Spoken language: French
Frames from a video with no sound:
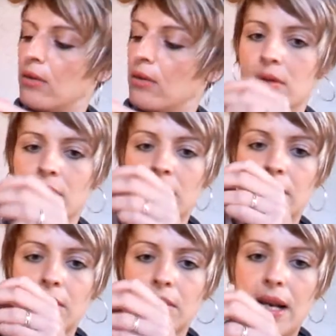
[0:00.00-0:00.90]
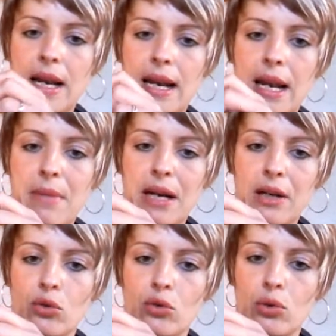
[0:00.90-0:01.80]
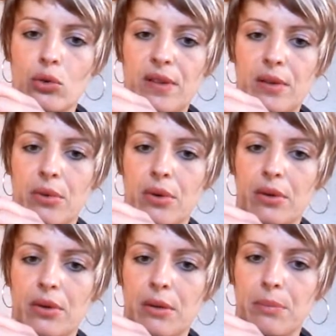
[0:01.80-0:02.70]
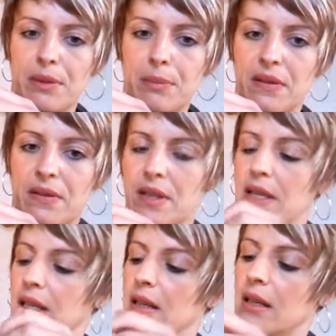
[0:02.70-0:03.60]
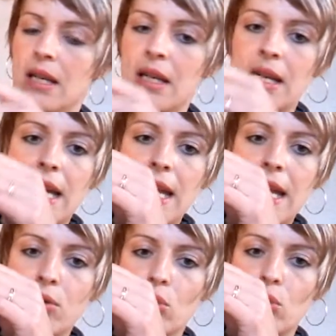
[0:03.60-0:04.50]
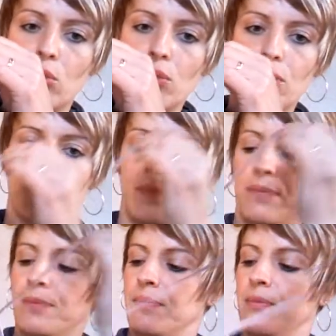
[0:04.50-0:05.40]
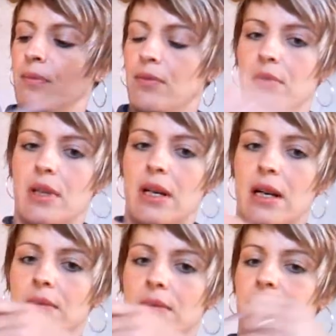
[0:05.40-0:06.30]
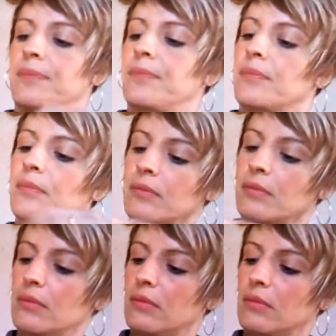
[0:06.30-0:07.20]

c'est quoi après. La marque de Glossybox, une petite pastille et un rose. Voilà.